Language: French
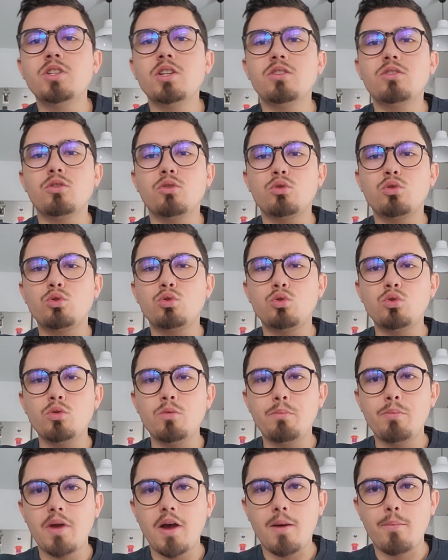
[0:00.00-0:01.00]
ça sent
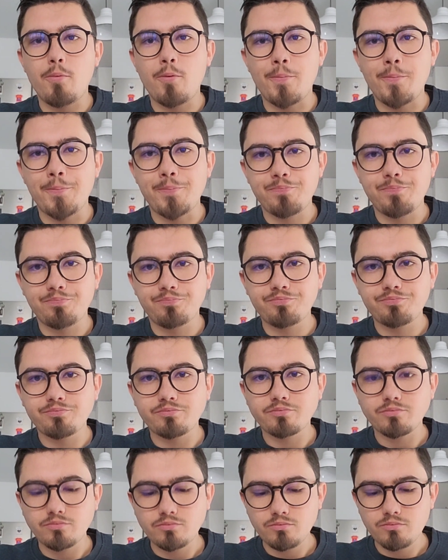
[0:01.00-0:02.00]
super bon.
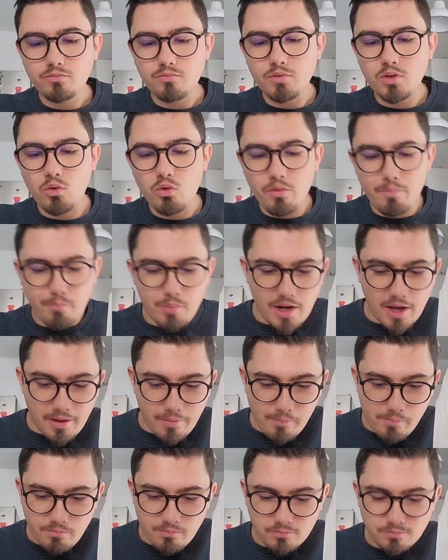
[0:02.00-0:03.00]
Hop
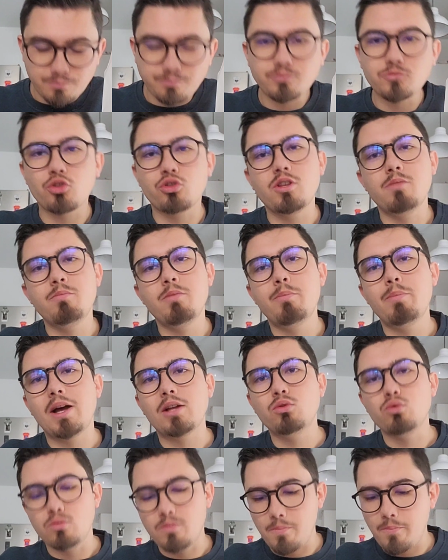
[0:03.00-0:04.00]
là, j'en ai mis
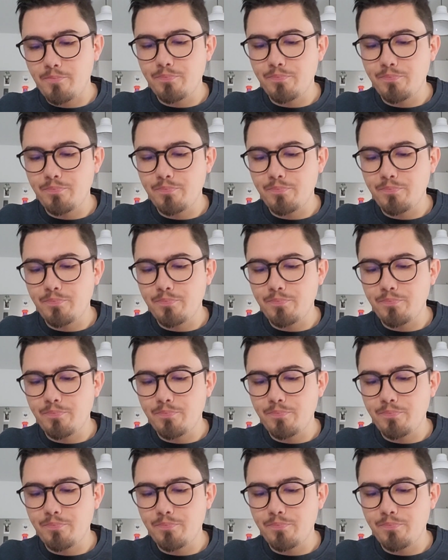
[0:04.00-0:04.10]
partout.